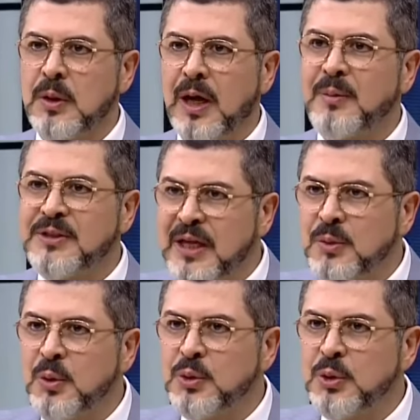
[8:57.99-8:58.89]
Ama
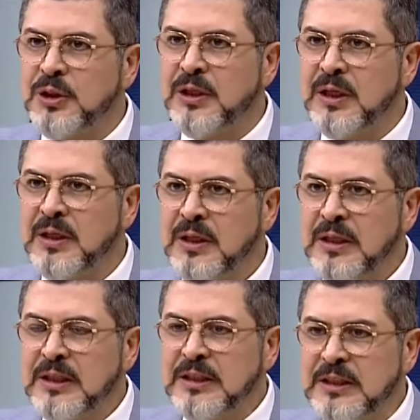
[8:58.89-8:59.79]
sen diyorsun ki
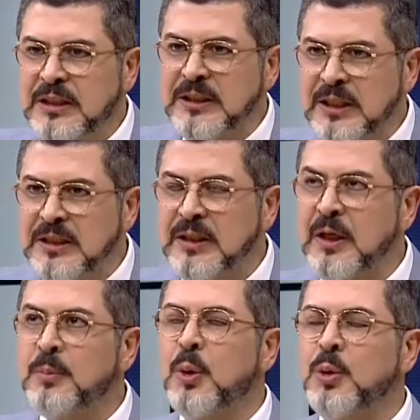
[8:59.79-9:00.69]
ıkına
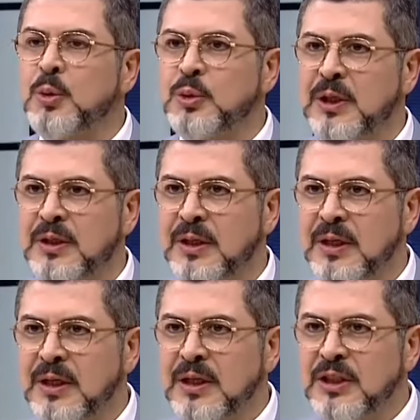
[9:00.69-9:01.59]
ıkına boynu uzadı.
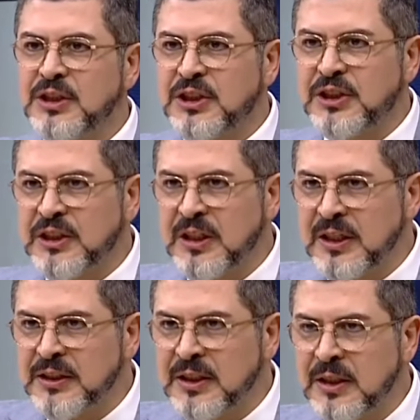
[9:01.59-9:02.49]
Sıkıla
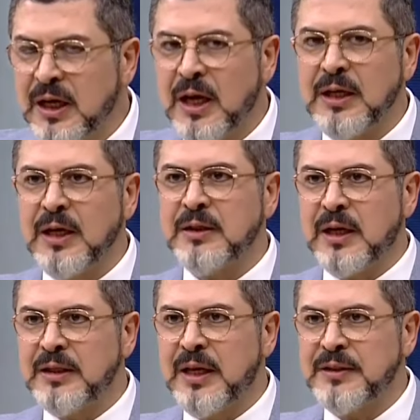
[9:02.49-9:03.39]
sıkıla ayak
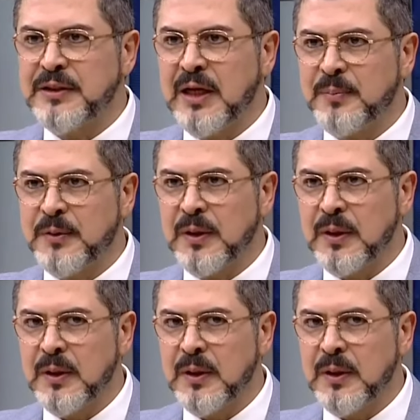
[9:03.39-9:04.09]
adalesi yaptı.